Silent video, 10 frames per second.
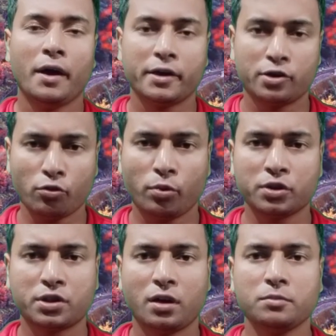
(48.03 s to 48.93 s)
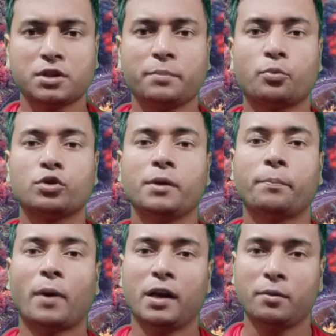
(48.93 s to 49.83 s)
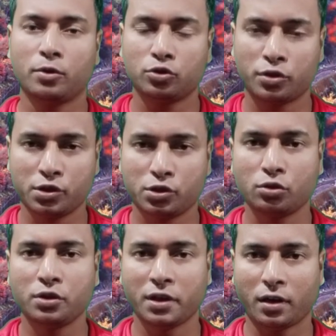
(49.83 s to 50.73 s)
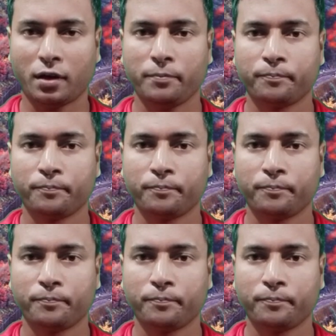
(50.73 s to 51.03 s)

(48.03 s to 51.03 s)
এটিও বলেছিলাম যে প্রদীপ পালের মতো কীর্তনীয়রা